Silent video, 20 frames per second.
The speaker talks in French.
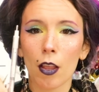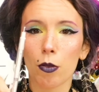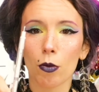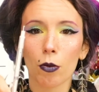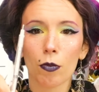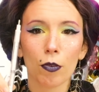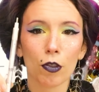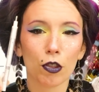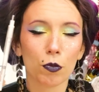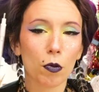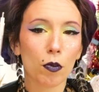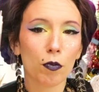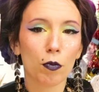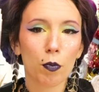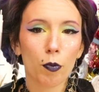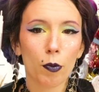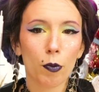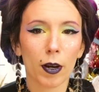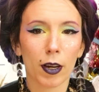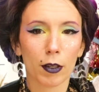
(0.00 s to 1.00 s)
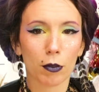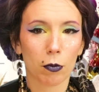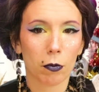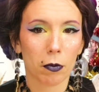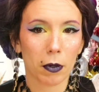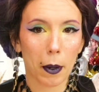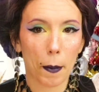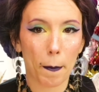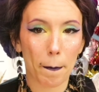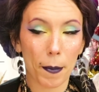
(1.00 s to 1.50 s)
Donc franchement vous pouvez la
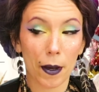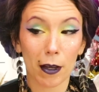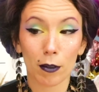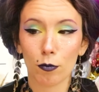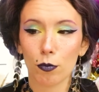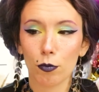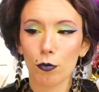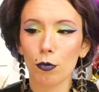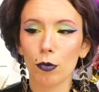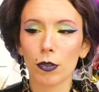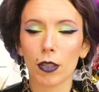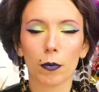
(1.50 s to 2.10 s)
trouver partout.